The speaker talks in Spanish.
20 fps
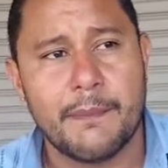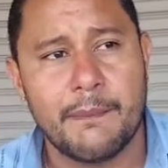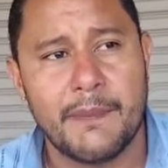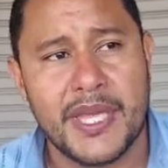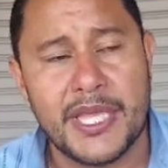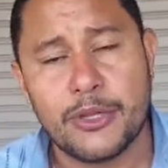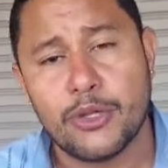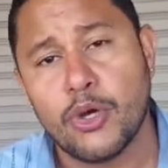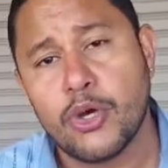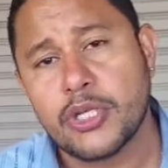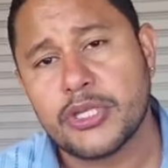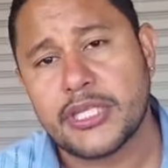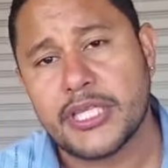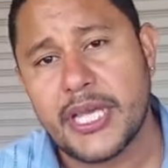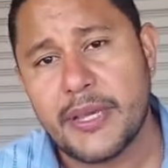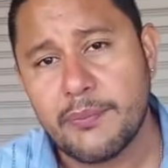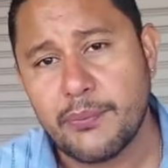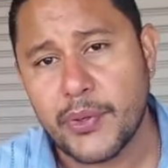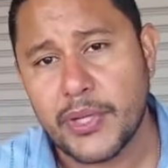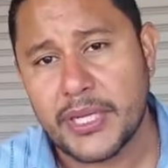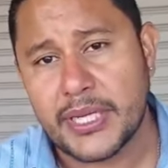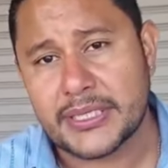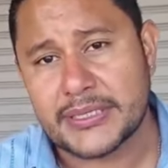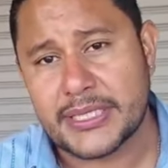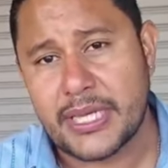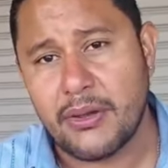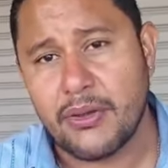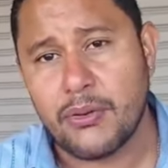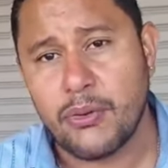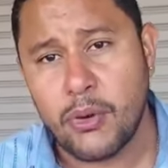menor tiempo
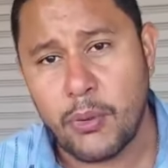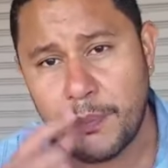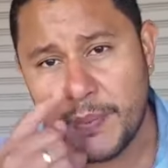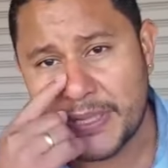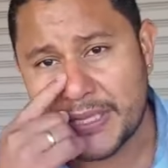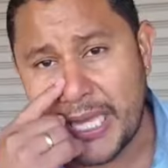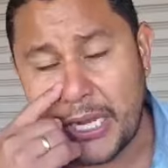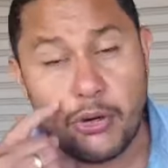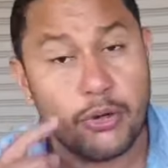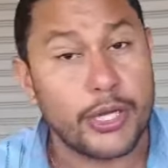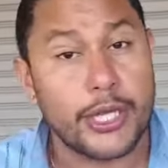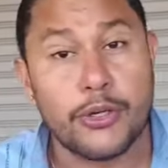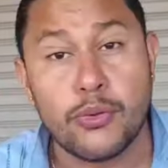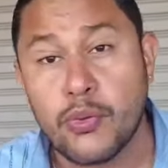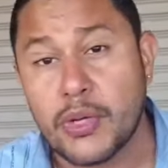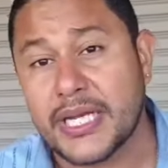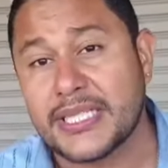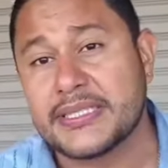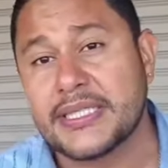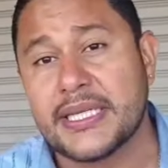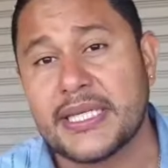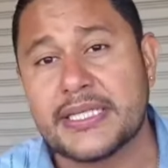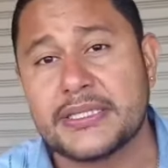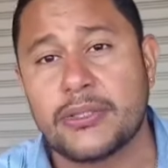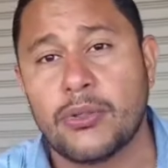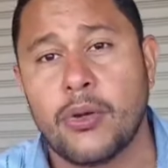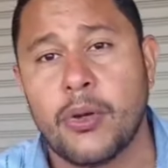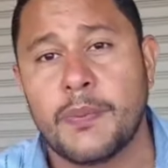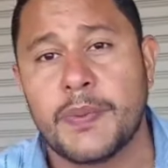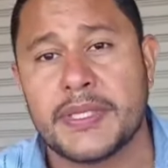ingresado en un hospital o que nunca se
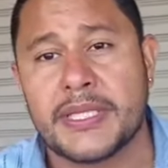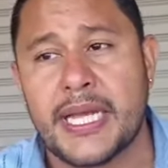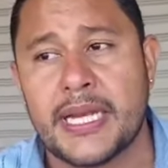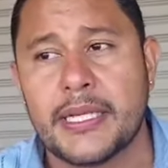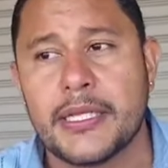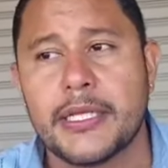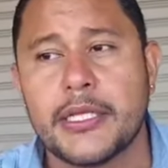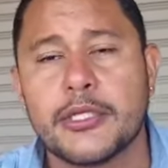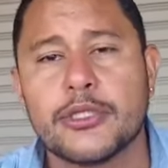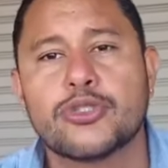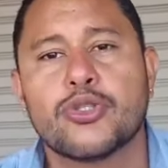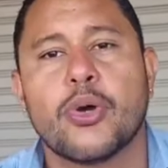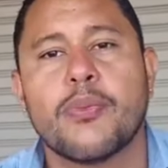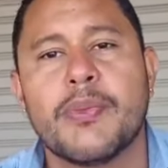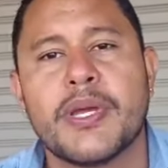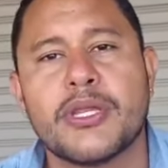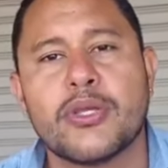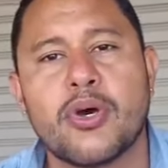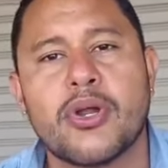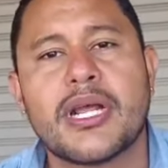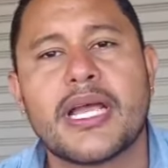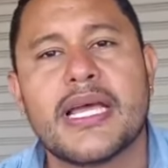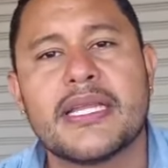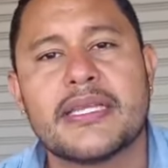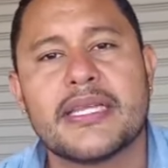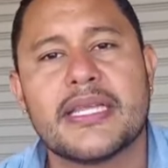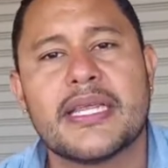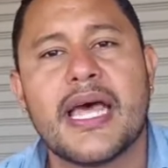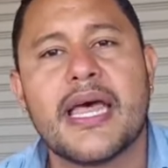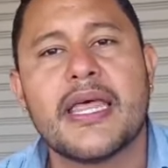ingresa en un hospital son menor
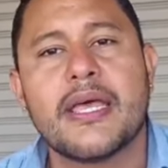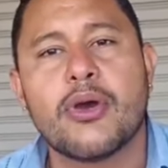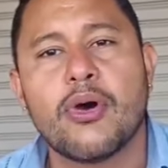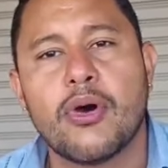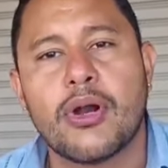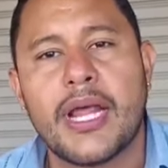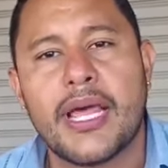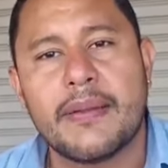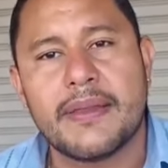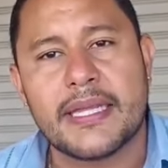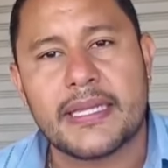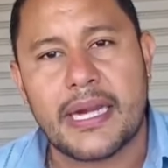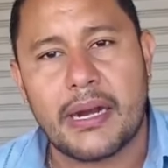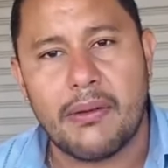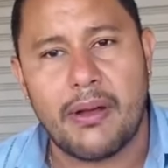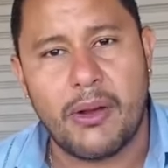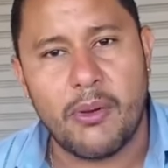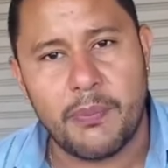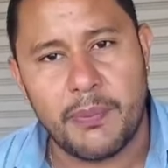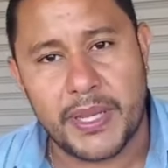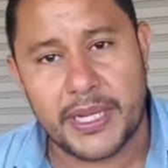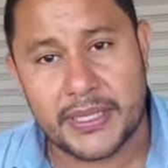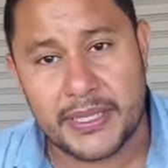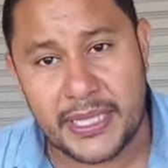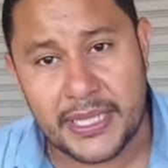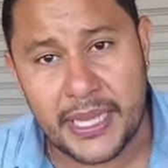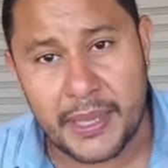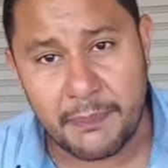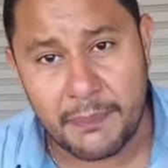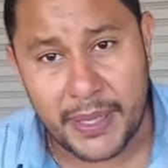cantidad de horas de trabajo
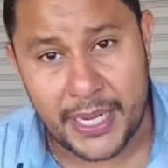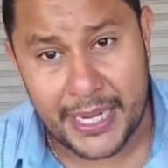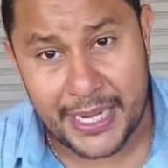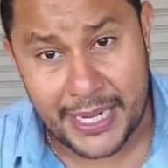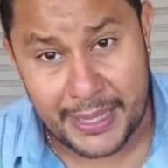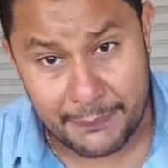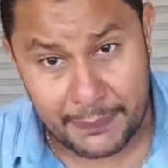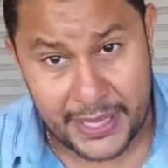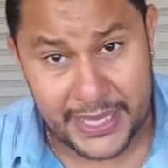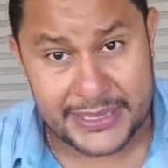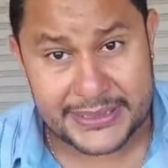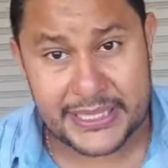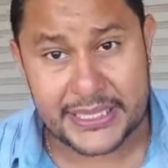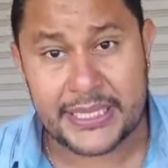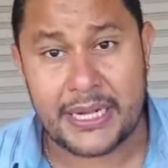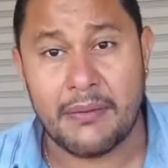perdidas para esa